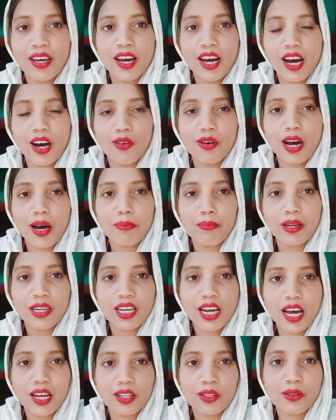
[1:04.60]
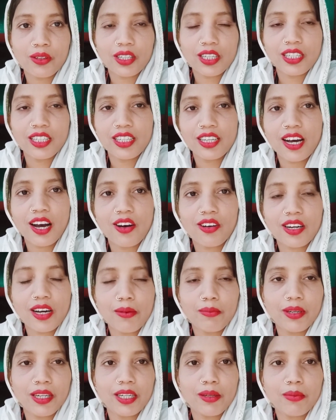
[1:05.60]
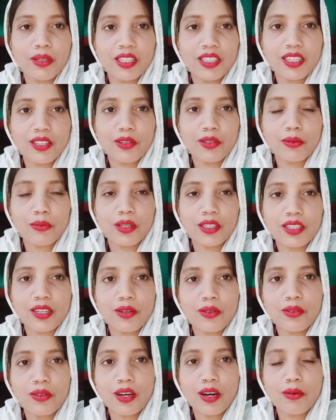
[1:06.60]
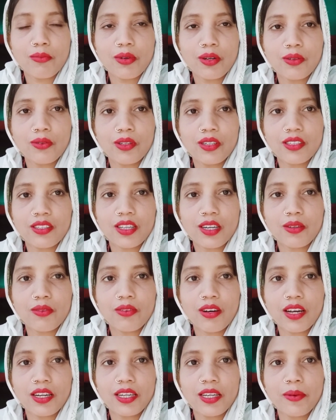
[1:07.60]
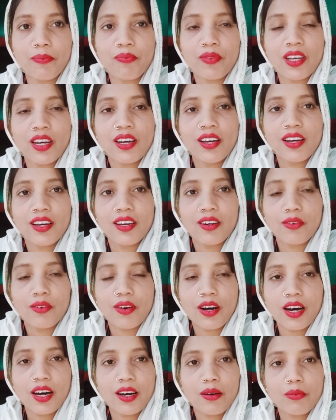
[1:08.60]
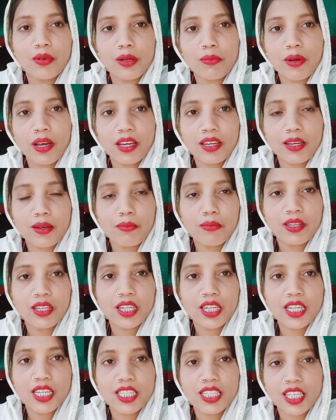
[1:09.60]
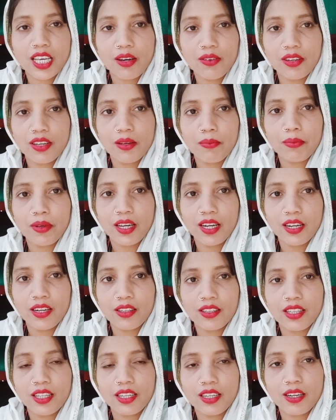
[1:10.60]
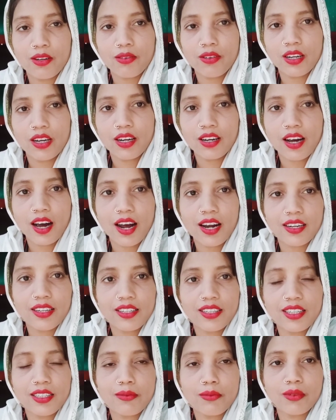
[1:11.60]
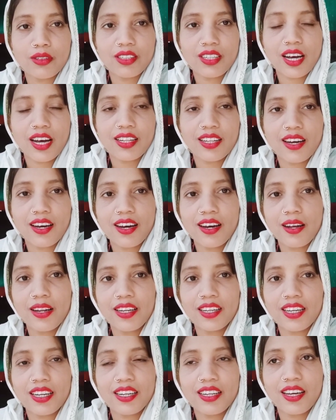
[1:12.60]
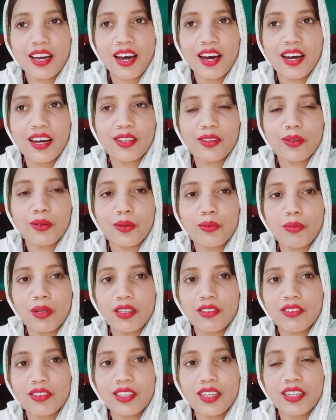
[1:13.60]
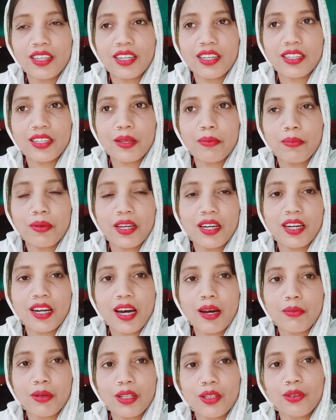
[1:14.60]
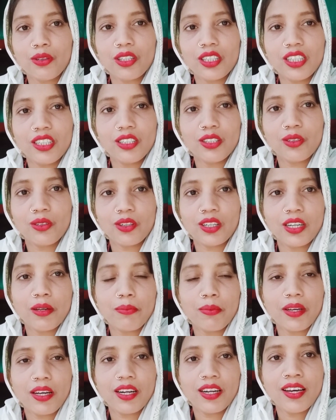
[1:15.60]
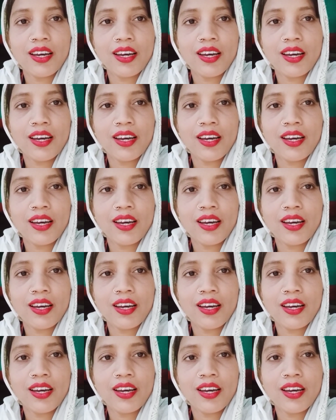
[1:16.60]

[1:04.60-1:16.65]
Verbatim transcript: और आप मन खाथो कि नहीं खाओ कमेंट में ज़रूर बताओ और महू है संगवारी वहाँ मोर मायके में भी रीस आवे पेड़ लेकिन ओला काट दिस मोर दादा हा लेकिन यहाँ तो मस्त है यानी कि पेड़ आवे दो तीन ठोक है पेड़